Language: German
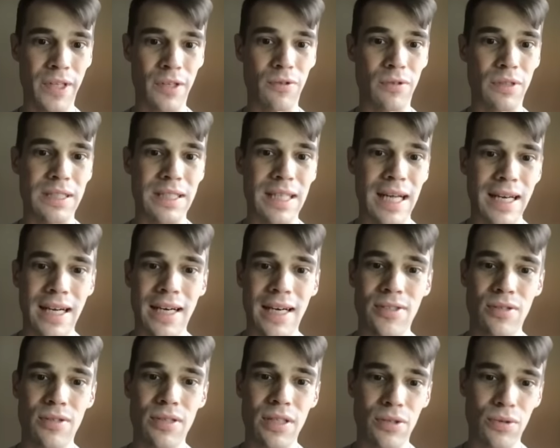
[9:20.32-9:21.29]
Und dann
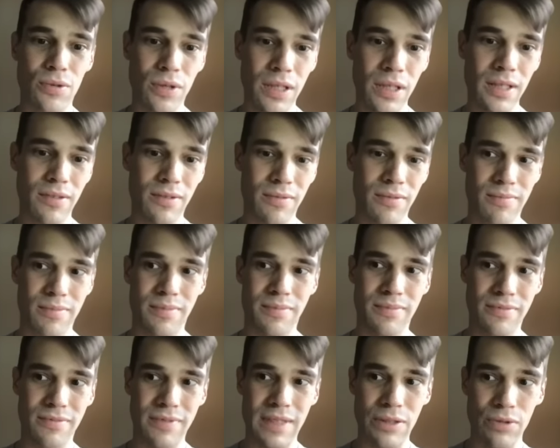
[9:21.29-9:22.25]
hast du natürlich ja
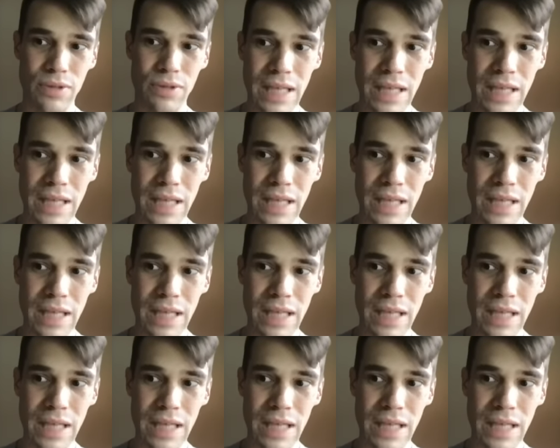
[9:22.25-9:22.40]
wenn du